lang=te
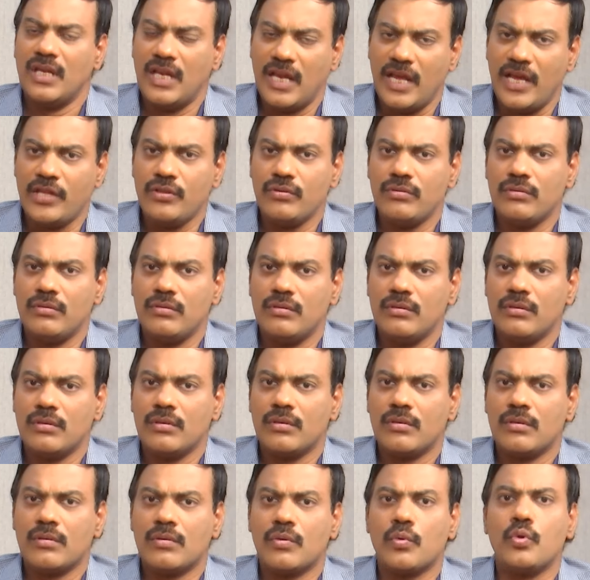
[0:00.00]
లేదు
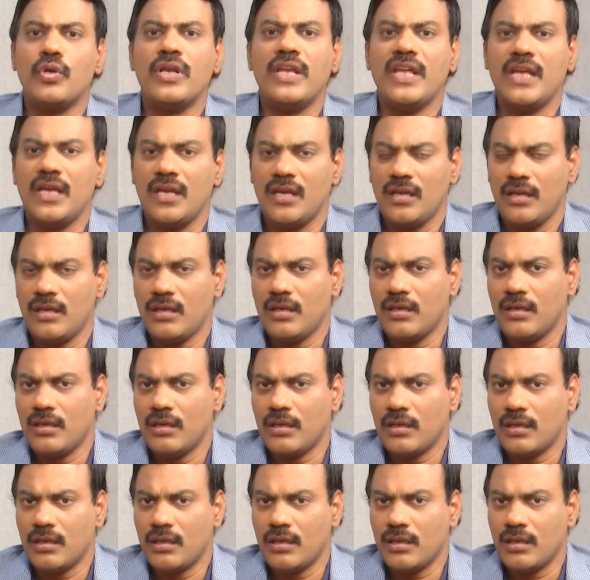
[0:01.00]
కొన్ని
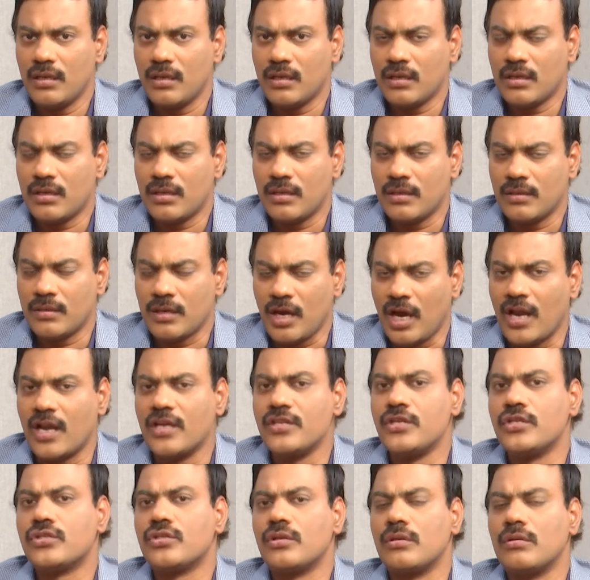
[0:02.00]

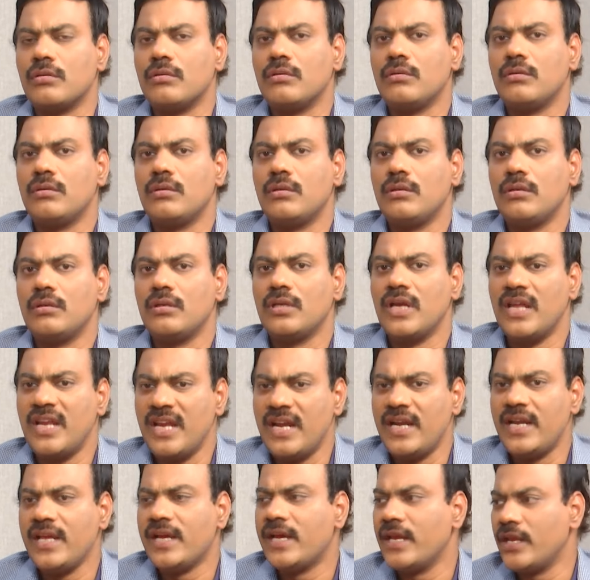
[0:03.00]
కాలేజెస్లో
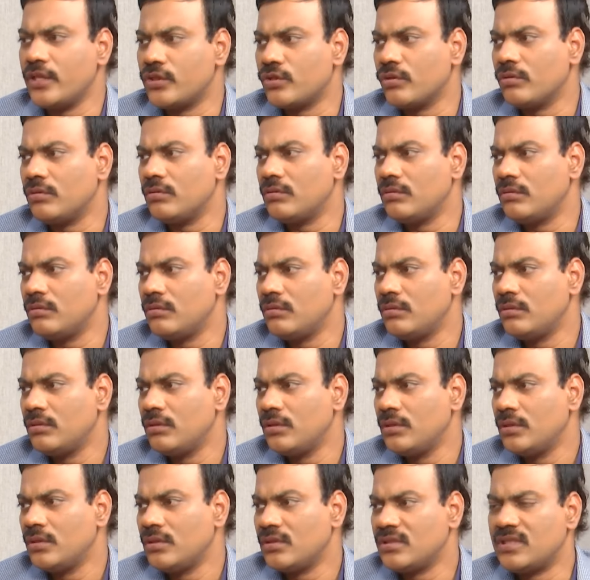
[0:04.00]
ఎనీ డిగ్రీతో
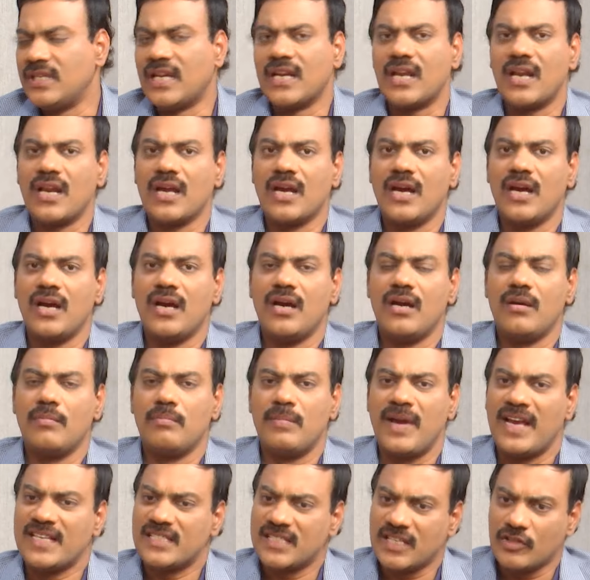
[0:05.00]
జనరల్గా
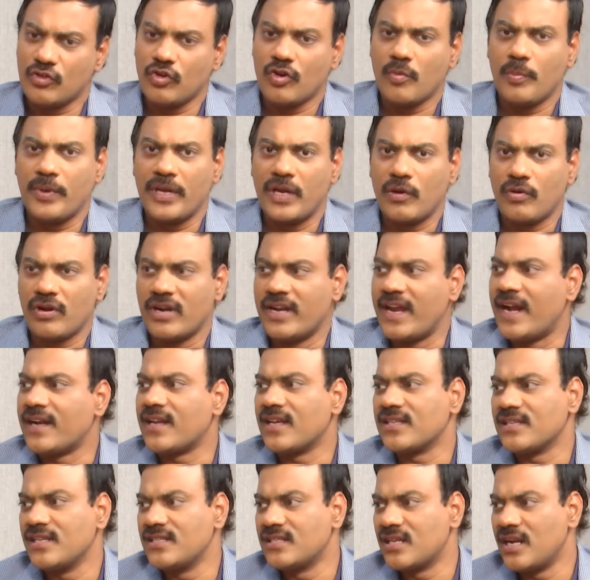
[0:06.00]
మ్యాథ్స్ చదవకపోయినా కూడా
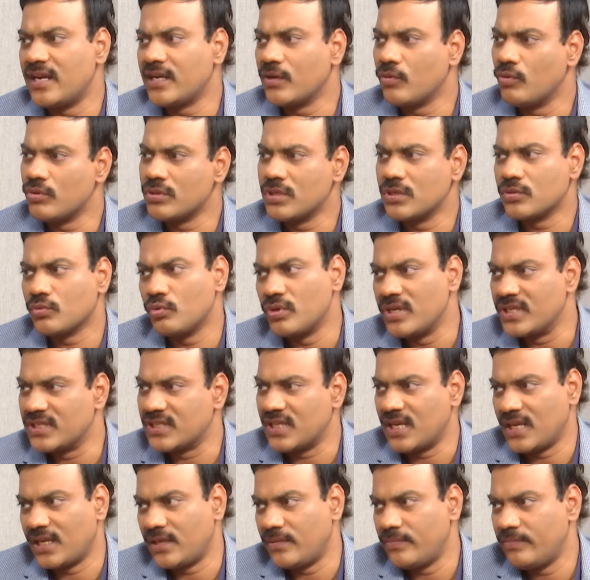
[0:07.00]
డేటా సైన్స్ లాంటి కోర్సెస్ కొన్ని
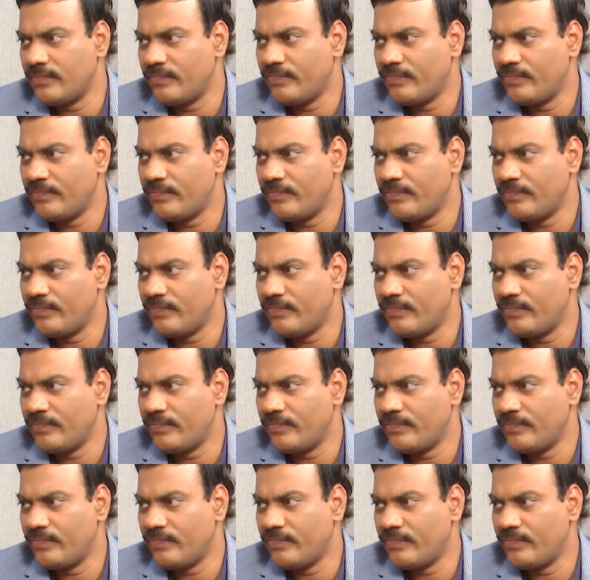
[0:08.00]
ఇస్తున్నాయి